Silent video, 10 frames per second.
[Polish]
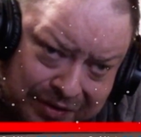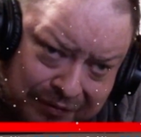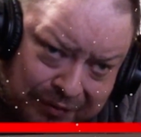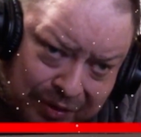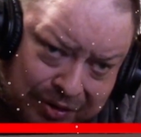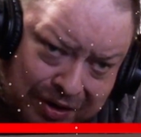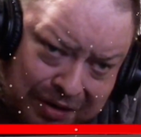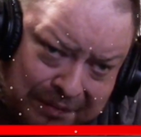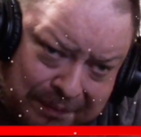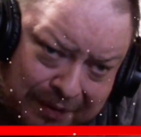dowody.
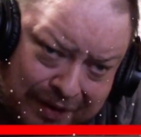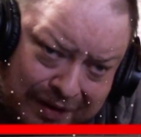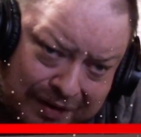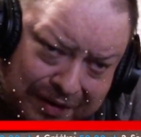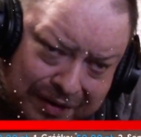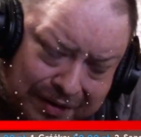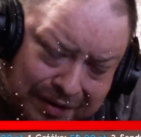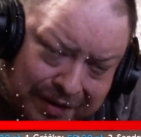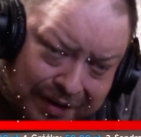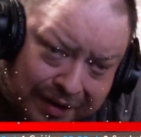
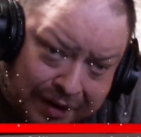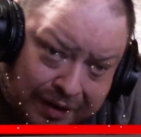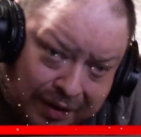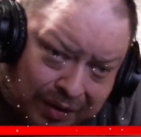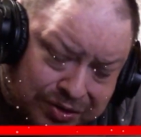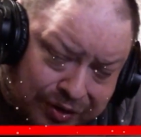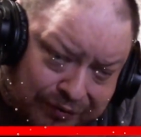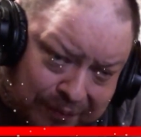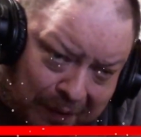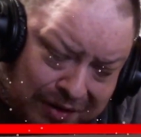Y, chodzi o
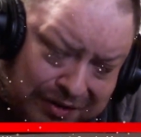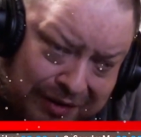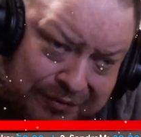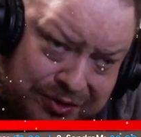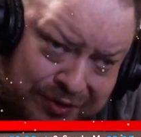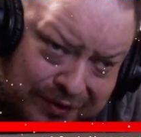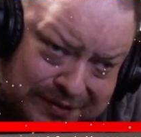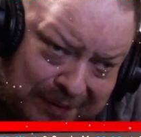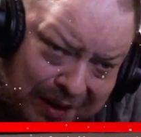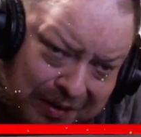wpłatę, wyciąg z
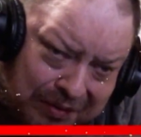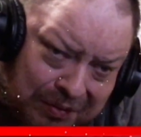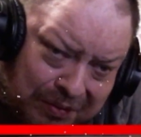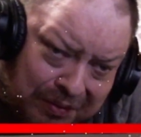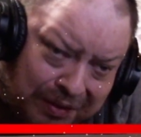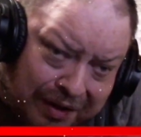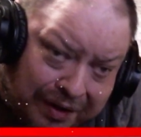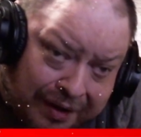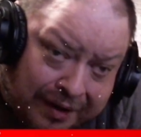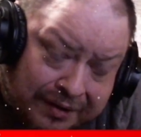banku,
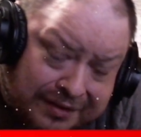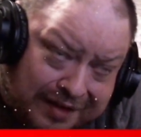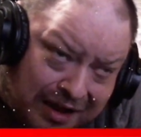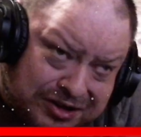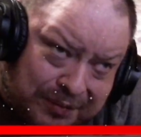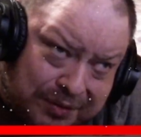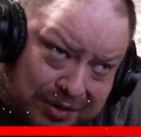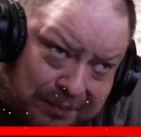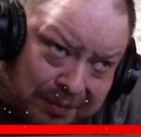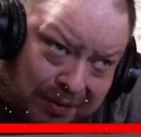tak, żeby to
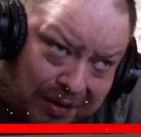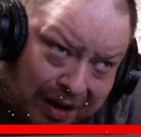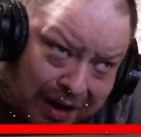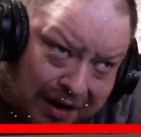tak, było... tak, żebyśmy